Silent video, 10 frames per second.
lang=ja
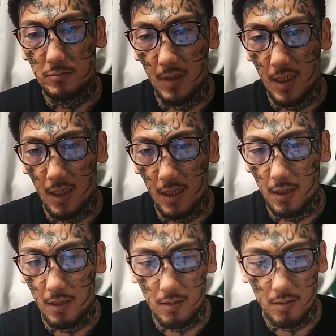ま
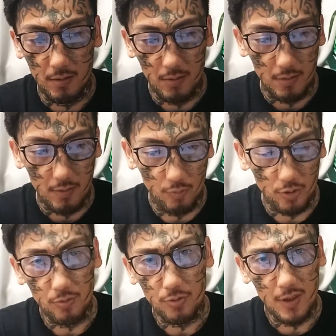あ、
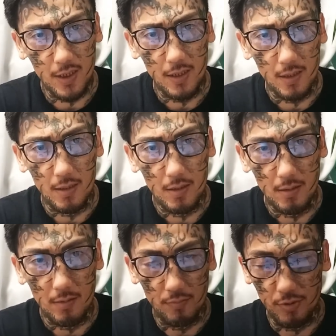もともとね、
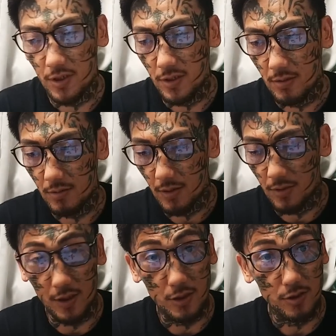
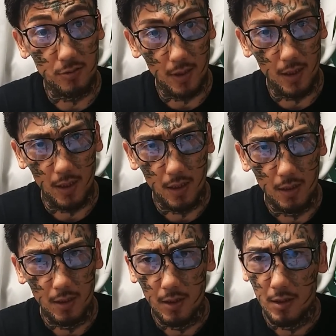ブレイキングダウンに関しては、
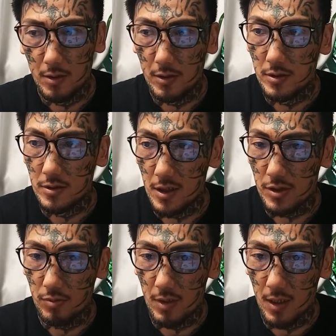最
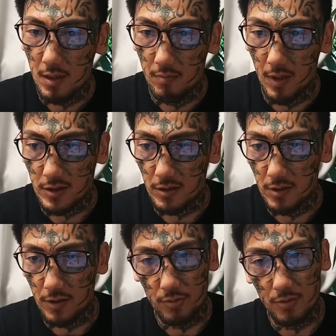初は、まあ、朝
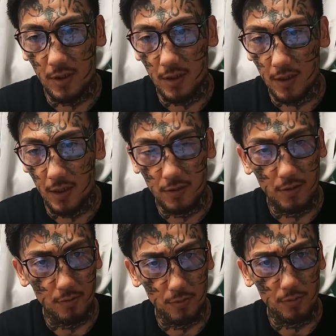倉兄弟がやっ
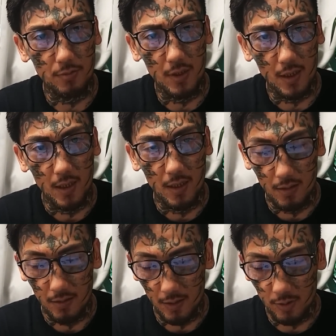てるということで、
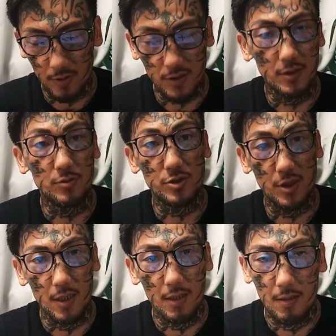アドバイザーとし
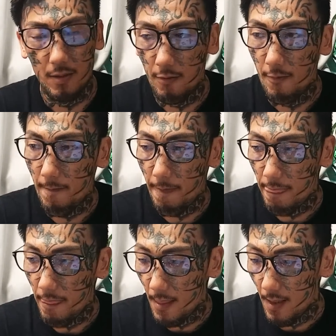て。
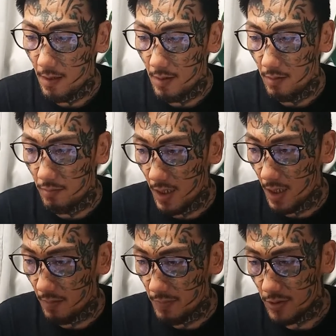ま
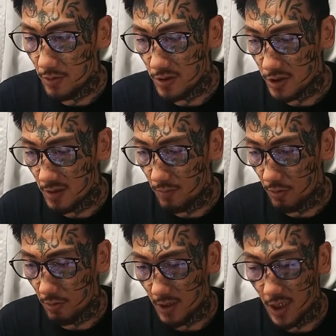あ、ミクルにして
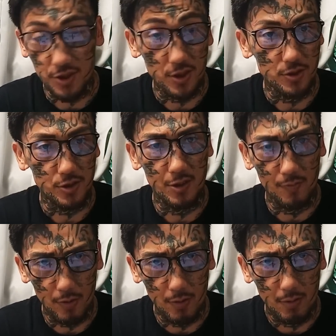も、カイちゃんにして
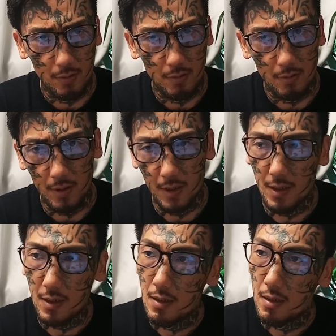も、
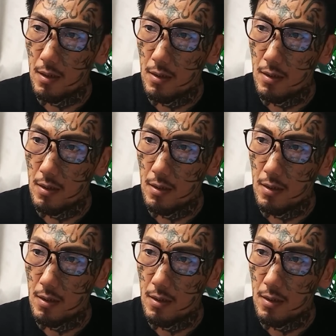えー、